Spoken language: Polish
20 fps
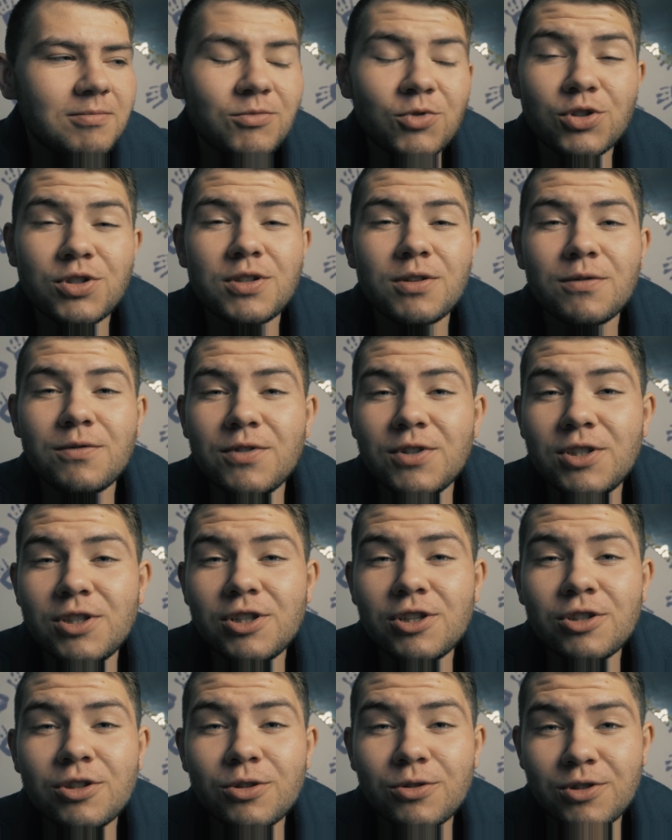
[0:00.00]
to, co
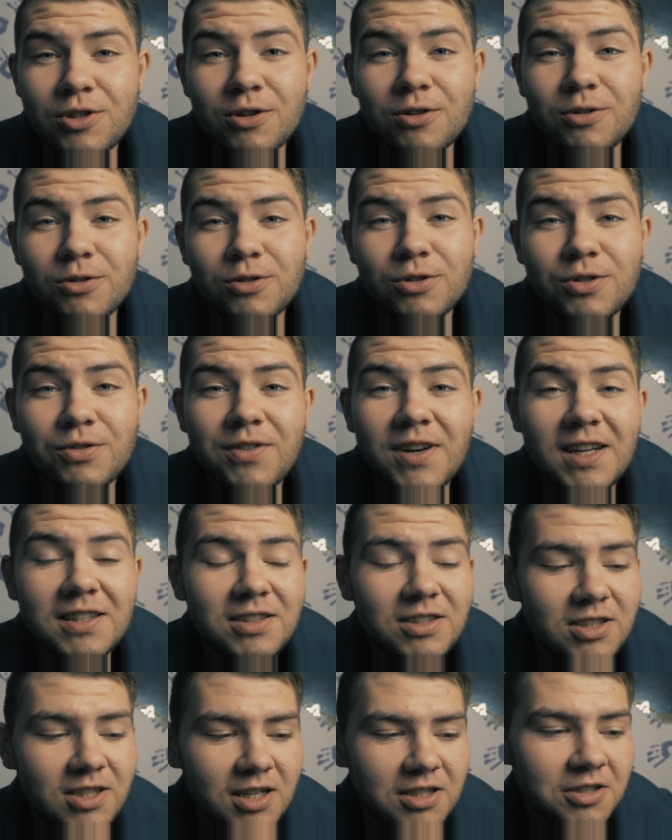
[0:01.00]
widzisz, to, czego
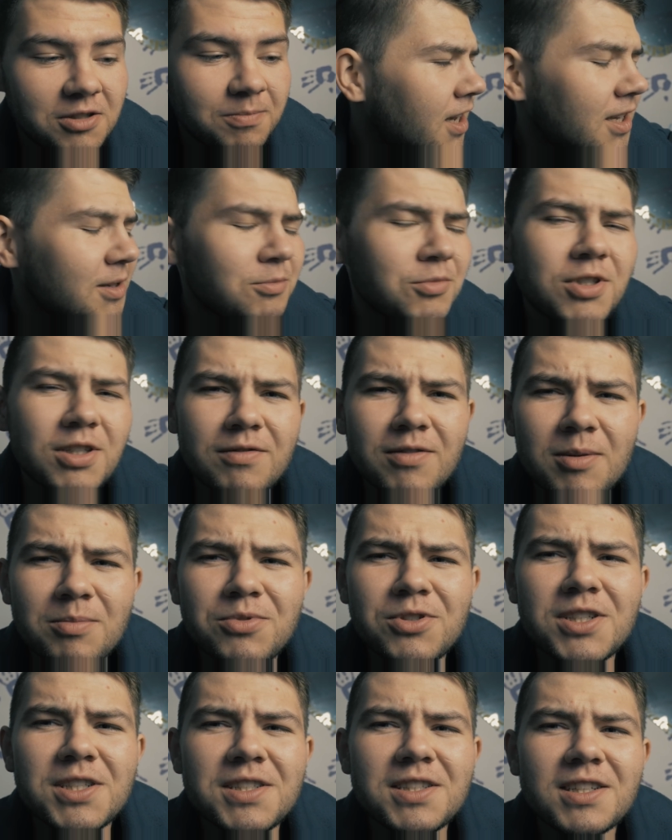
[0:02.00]
doświadczasz. I muszę
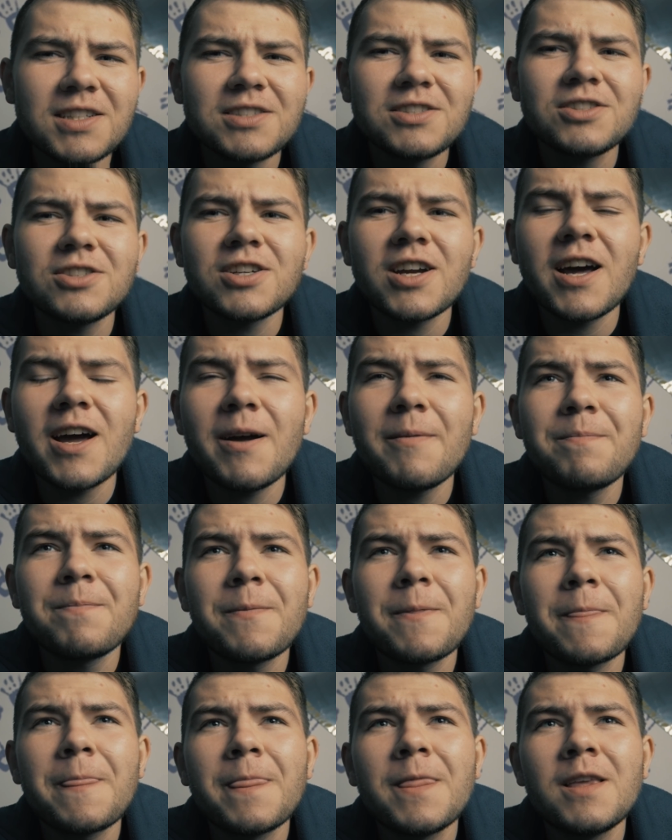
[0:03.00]
Wam przyznać, że
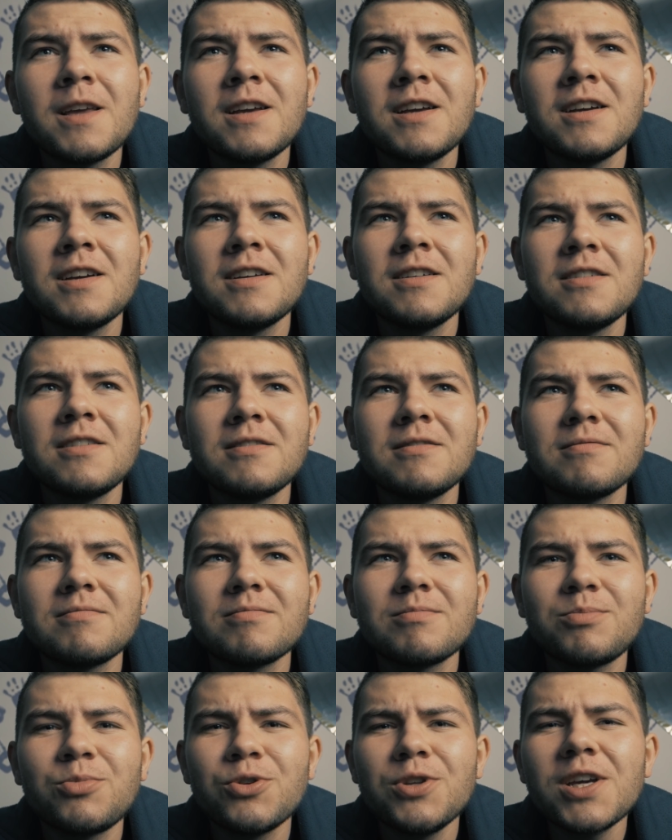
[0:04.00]

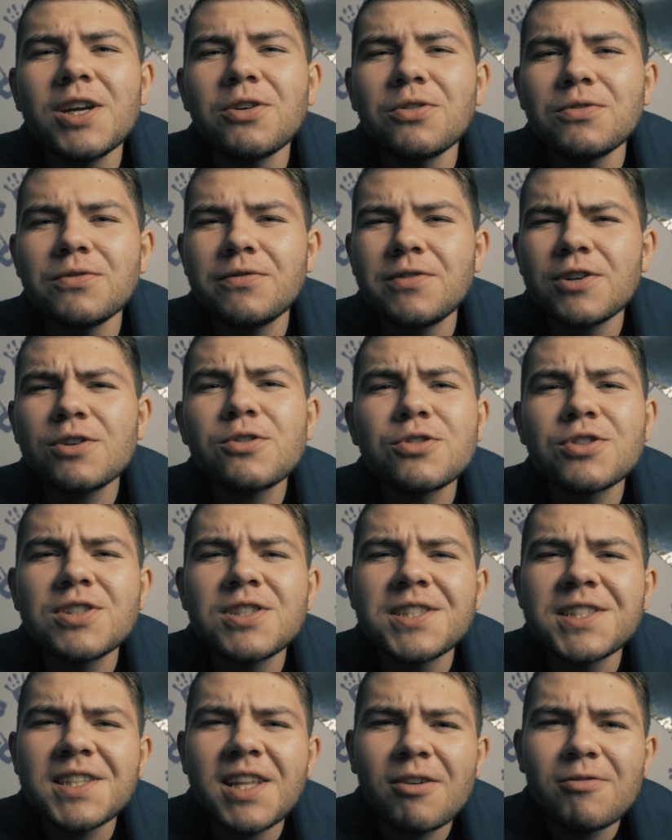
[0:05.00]
poniekąd
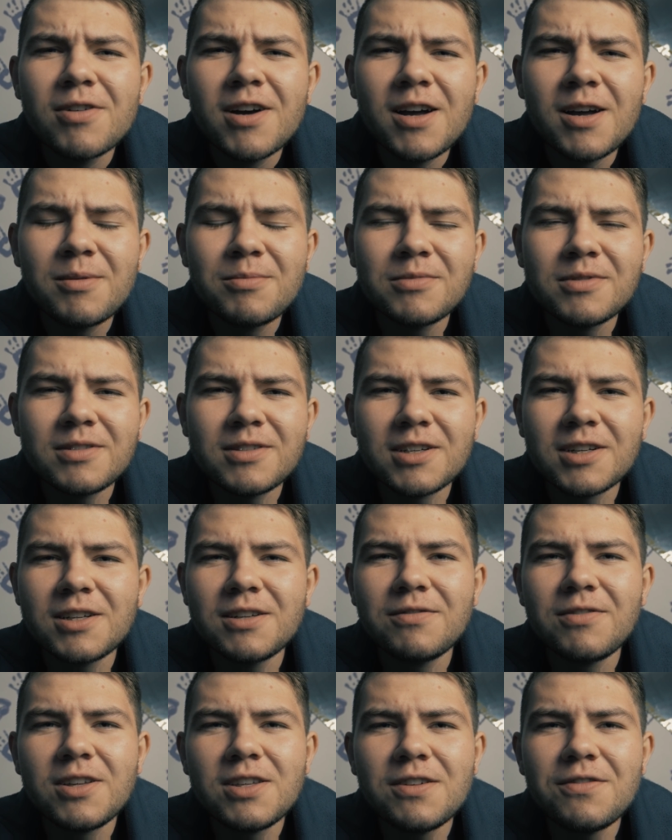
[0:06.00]
wykorzystałem
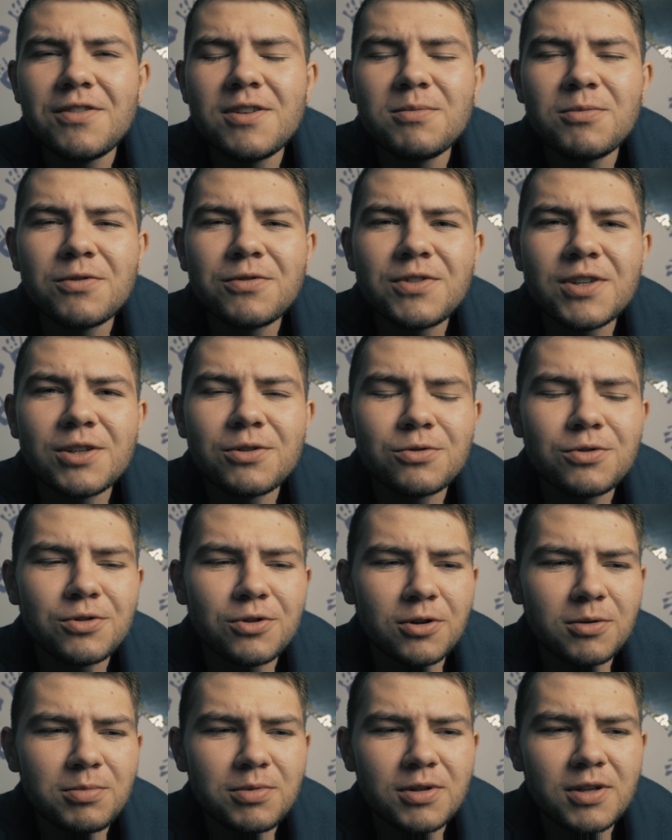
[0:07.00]
nagrywanie filmów na
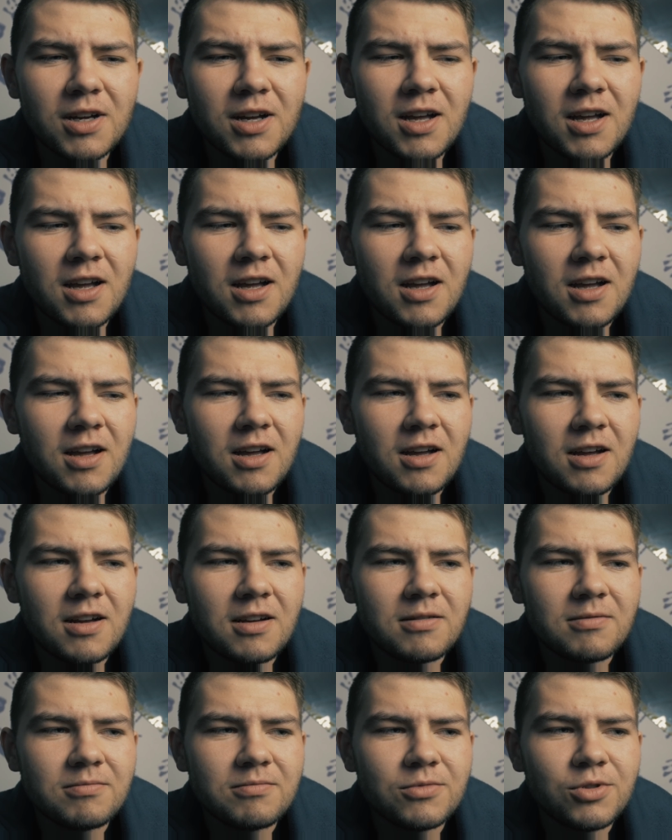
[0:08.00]
YouTube
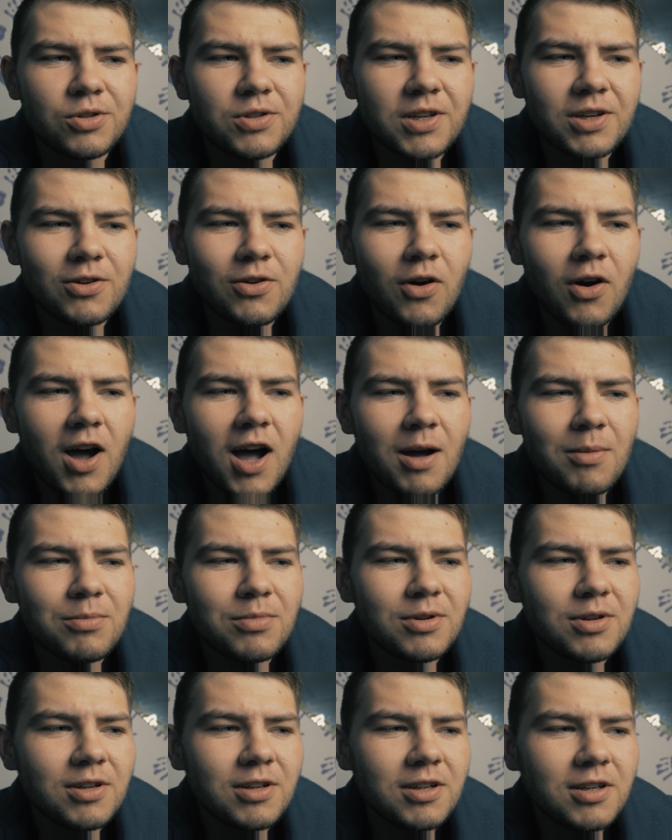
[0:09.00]
do tego,
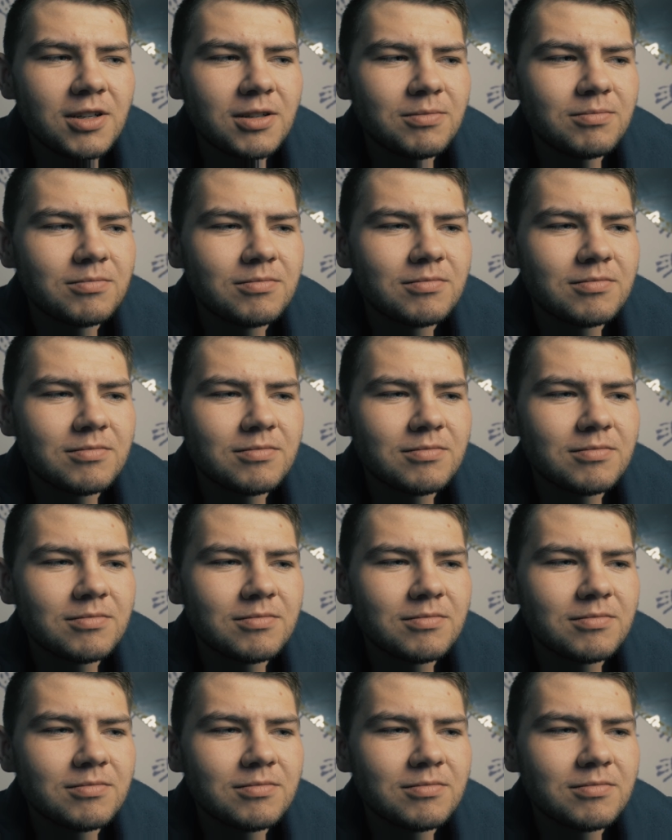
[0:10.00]
aby